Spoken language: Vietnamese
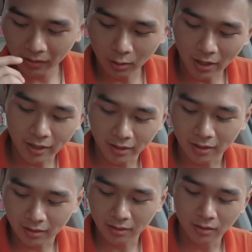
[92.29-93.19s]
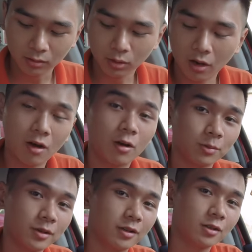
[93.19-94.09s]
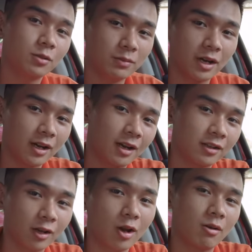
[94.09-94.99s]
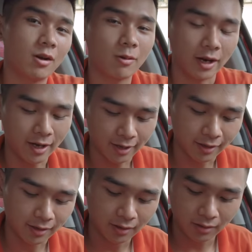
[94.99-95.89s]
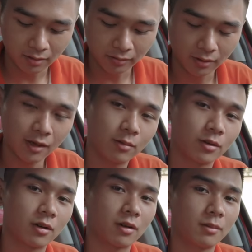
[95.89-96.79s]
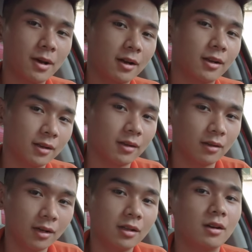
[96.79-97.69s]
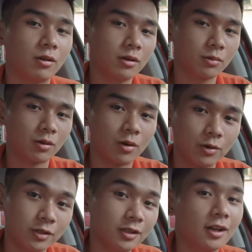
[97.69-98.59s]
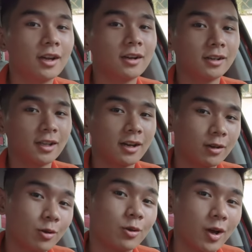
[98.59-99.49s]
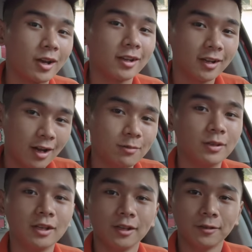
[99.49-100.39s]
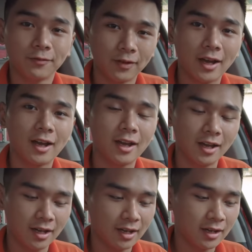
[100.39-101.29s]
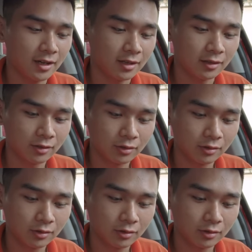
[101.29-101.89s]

loại thuốc ho cũng như là nước súc miệng hay là những cái loại hoa quả này, liệu nó có mang lại hơi thở có nồng độ cồn như là người ta đã đồn đoán hay không, và